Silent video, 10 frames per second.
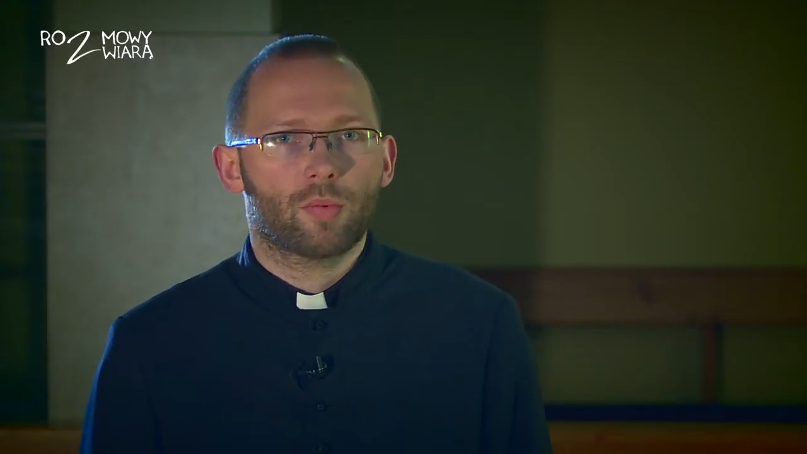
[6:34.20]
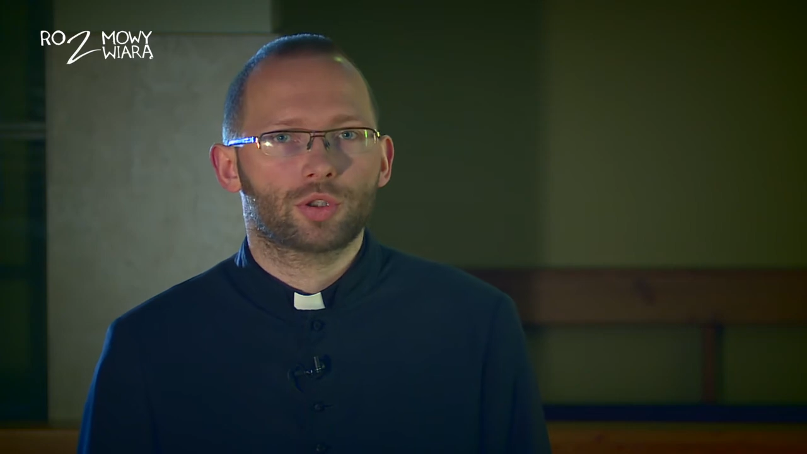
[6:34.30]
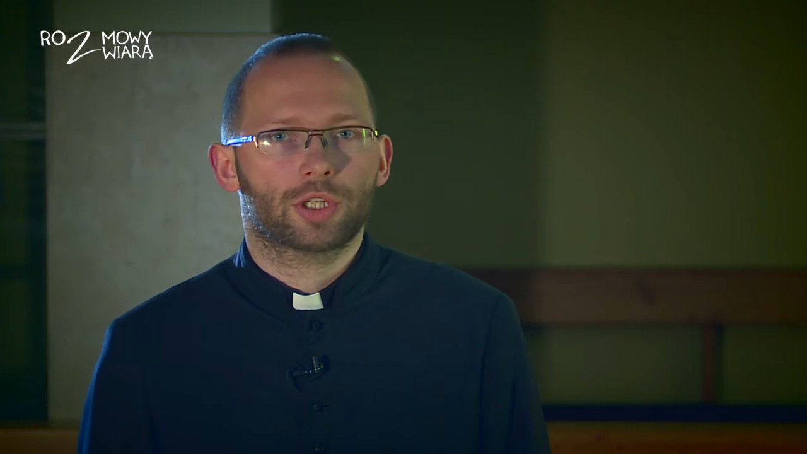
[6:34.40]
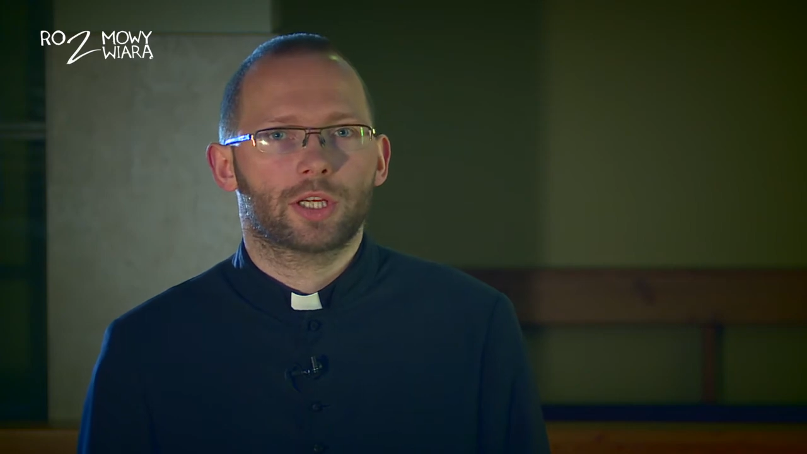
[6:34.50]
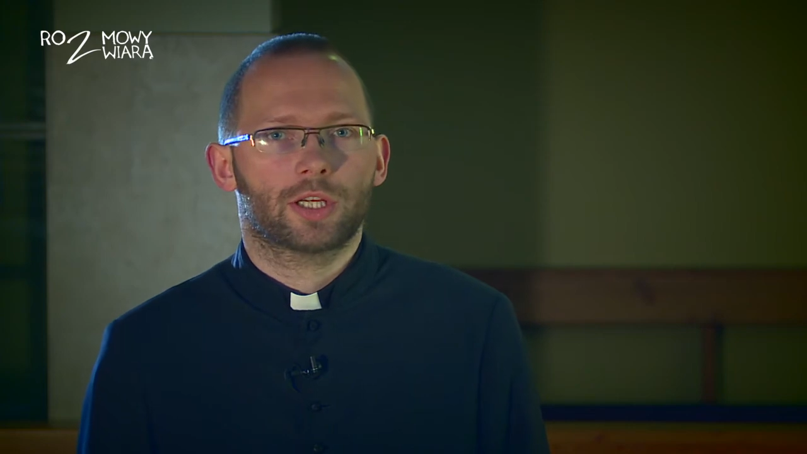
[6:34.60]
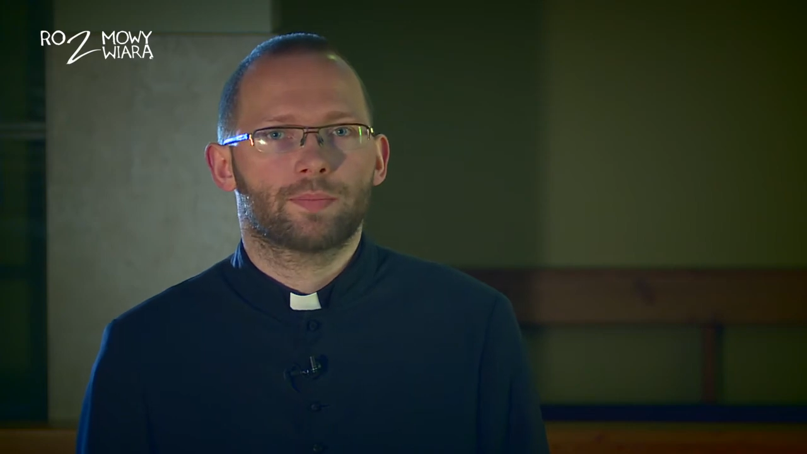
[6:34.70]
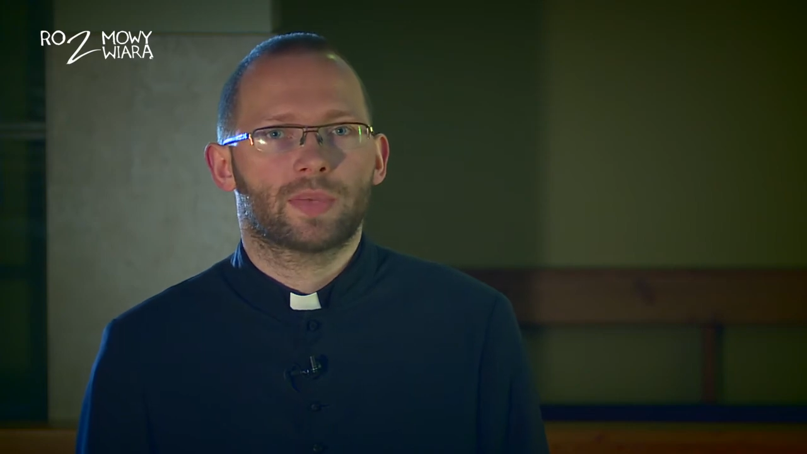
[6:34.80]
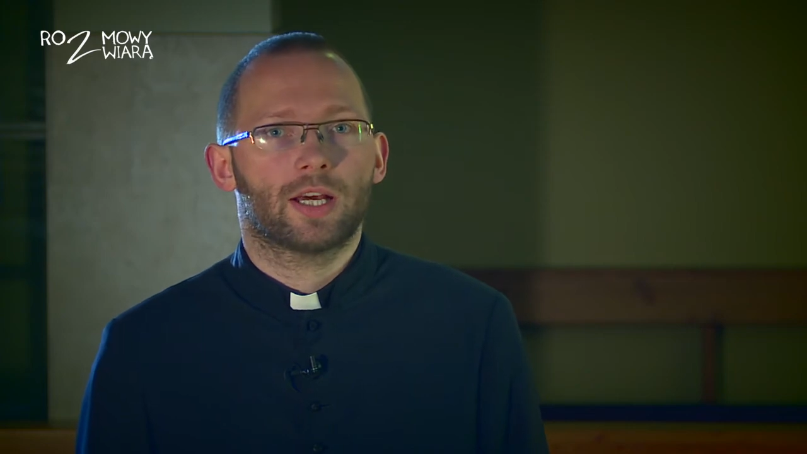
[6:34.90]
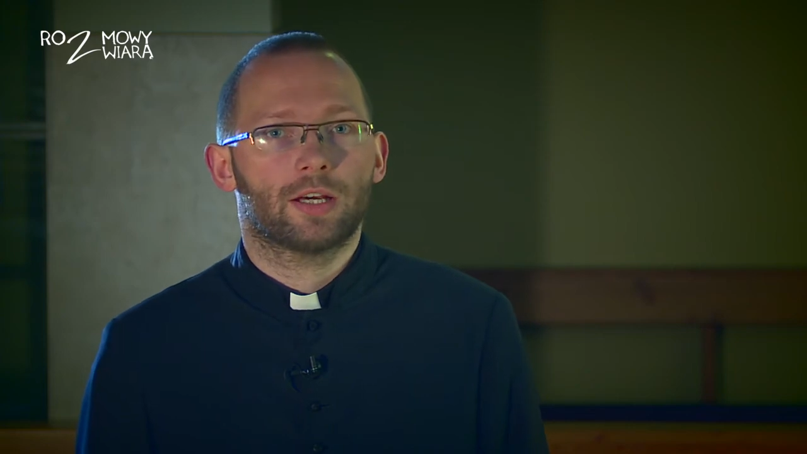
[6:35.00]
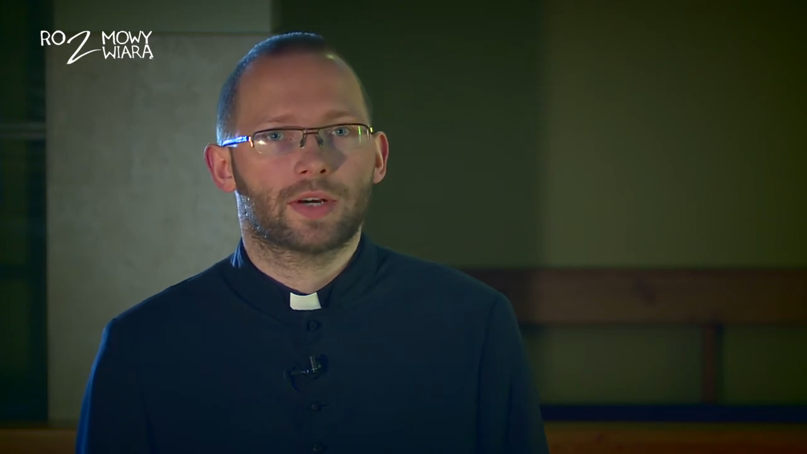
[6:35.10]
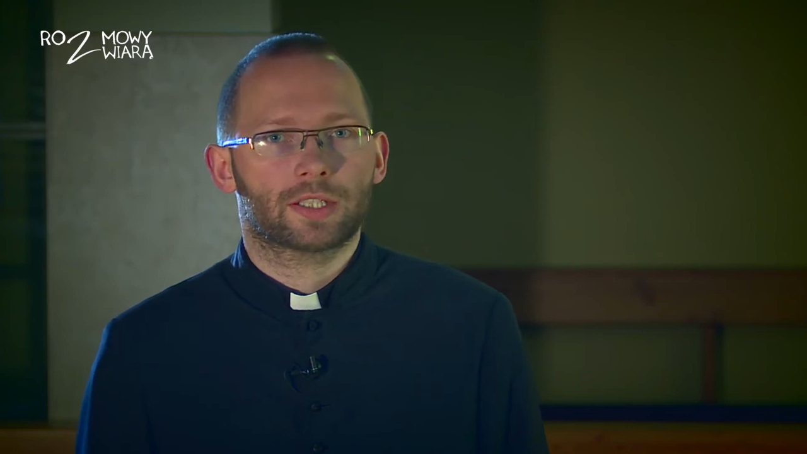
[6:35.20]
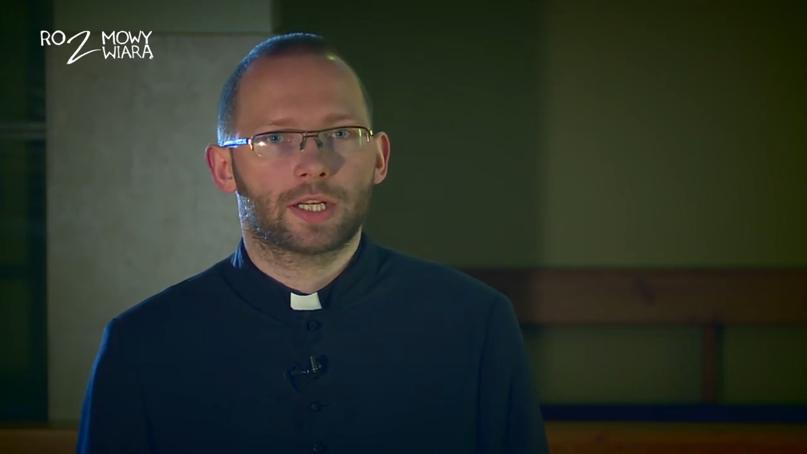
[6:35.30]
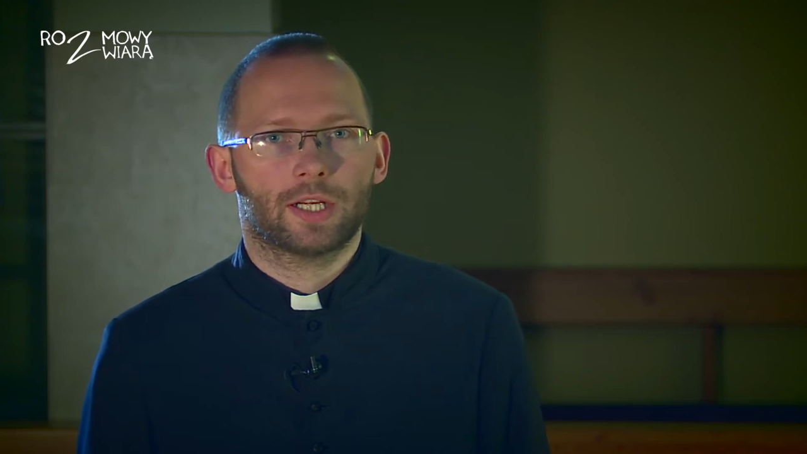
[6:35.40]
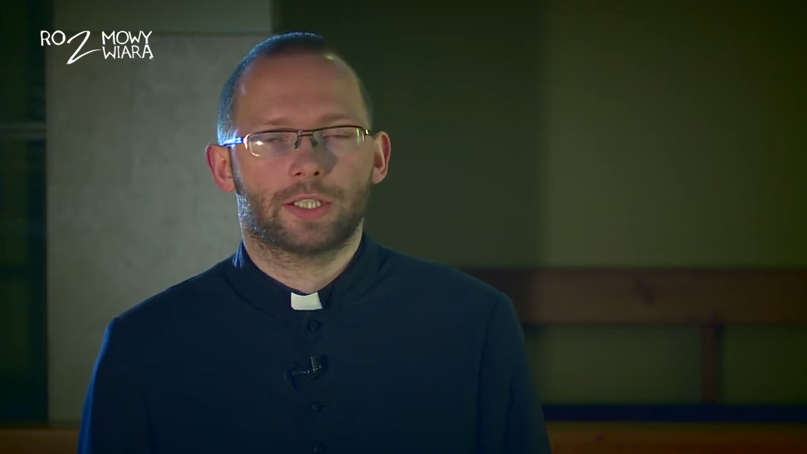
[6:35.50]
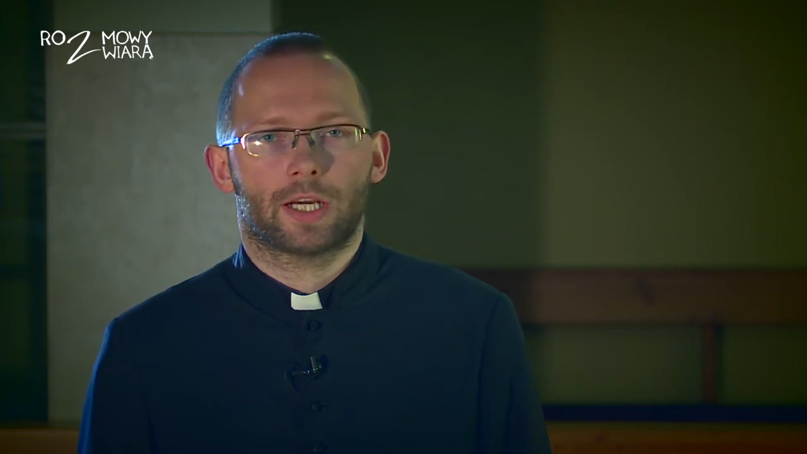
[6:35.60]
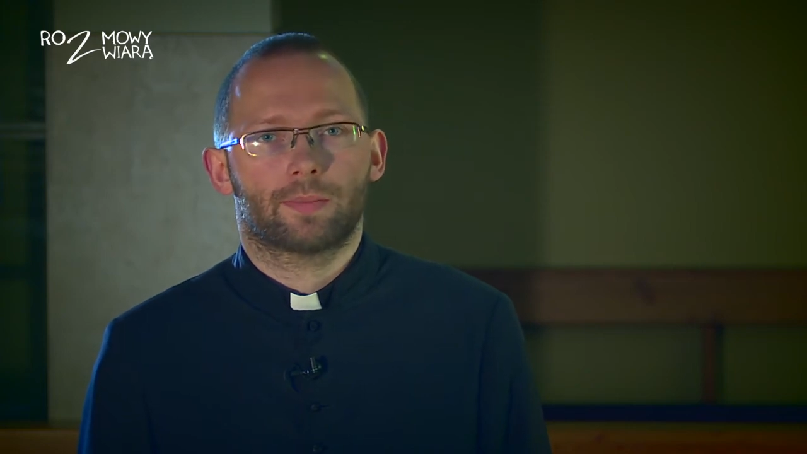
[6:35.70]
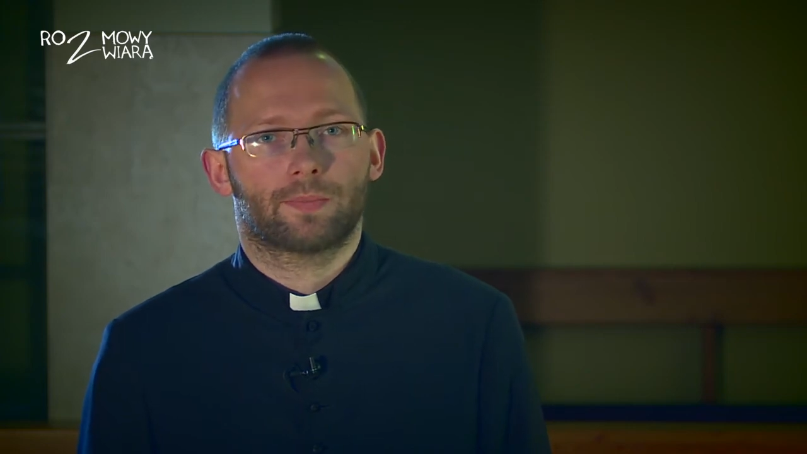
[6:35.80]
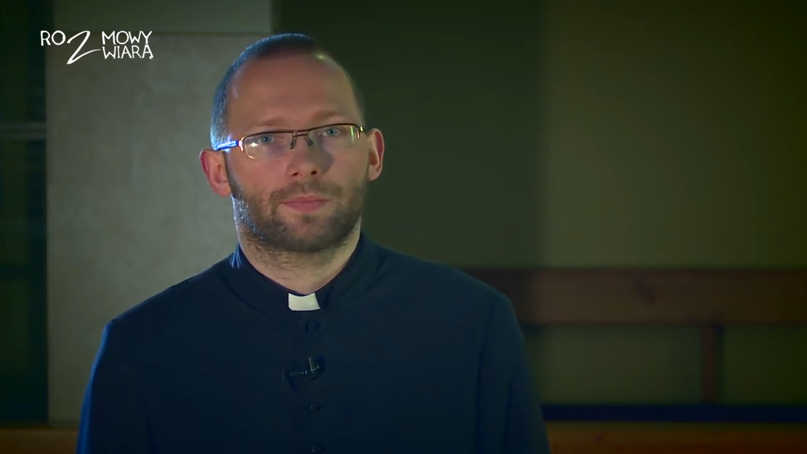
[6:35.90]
Boże, Ewangelia